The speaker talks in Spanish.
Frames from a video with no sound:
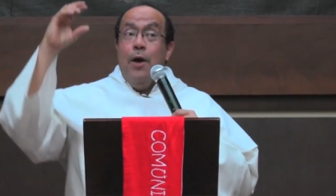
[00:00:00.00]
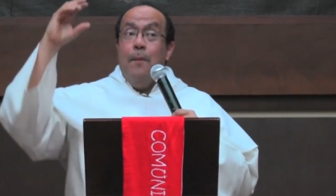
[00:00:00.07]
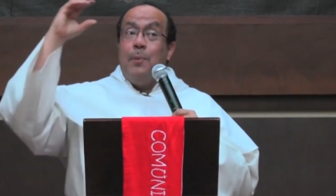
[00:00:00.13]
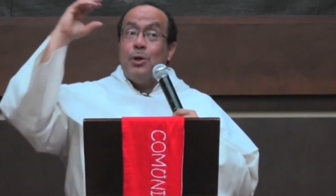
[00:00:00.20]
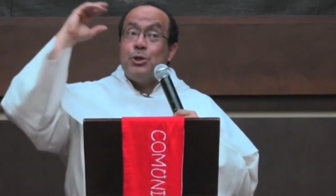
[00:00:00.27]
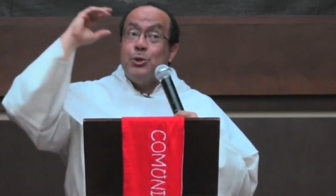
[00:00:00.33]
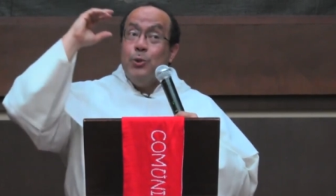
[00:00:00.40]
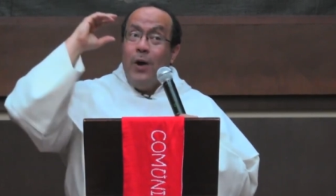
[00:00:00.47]

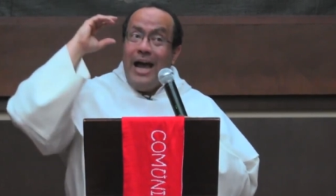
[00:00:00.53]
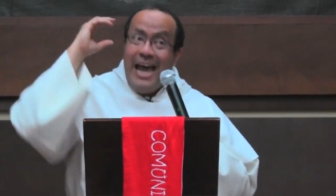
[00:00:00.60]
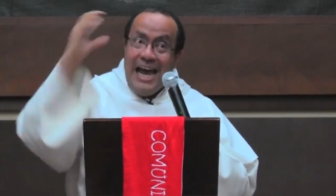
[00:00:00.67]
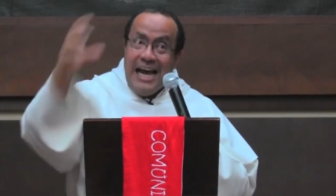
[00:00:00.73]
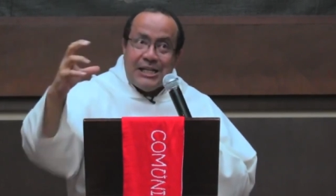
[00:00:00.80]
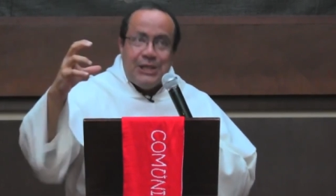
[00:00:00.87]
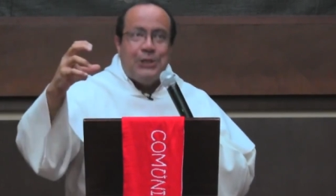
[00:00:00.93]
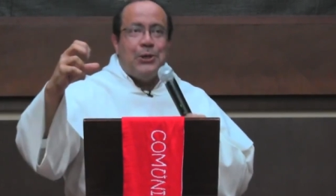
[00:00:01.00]
por su
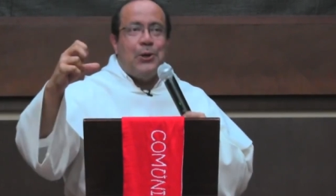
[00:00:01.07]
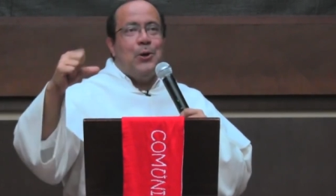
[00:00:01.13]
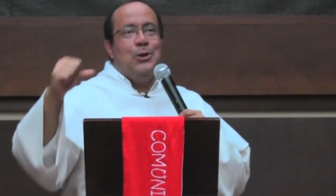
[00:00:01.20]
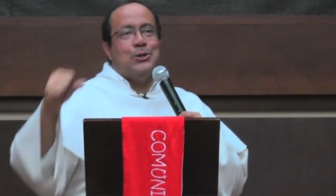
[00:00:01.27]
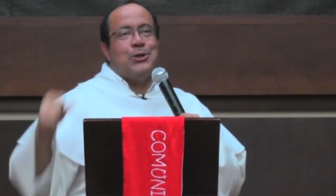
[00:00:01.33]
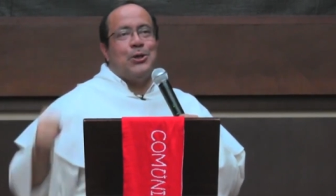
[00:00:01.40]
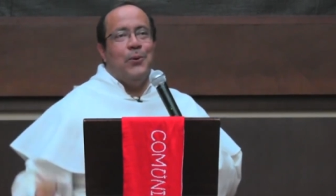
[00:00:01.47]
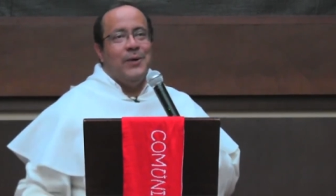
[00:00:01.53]
éxito con
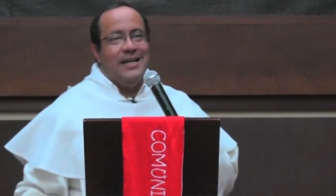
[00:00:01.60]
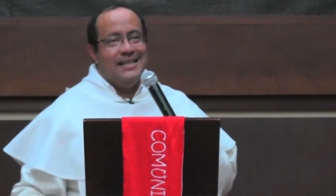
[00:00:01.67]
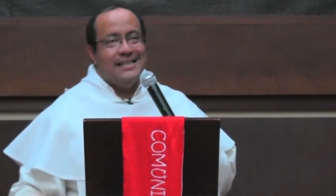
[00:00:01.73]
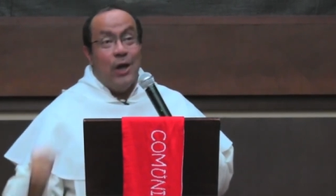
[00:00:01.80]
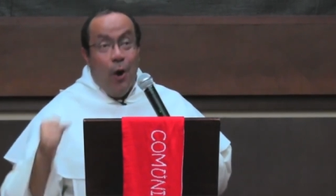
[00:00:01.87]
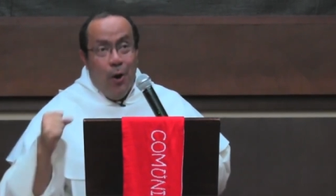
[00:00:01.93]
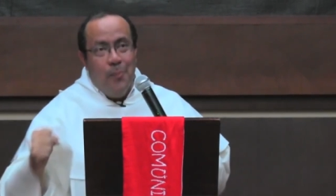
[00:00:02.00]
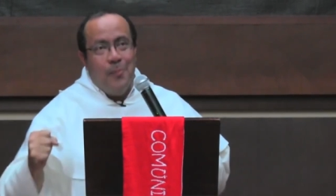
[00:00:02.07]
los jóvenes,
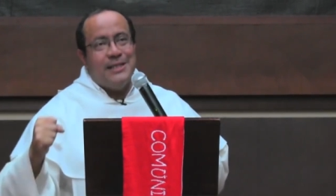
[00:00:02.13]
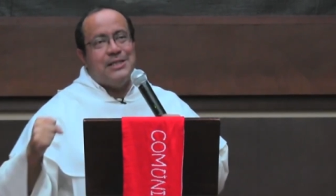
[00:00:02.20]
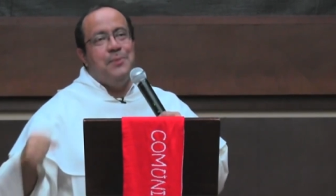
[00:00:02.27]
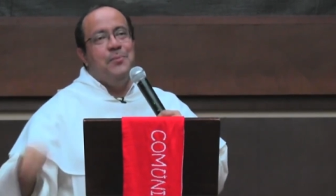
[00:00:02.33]
hombres y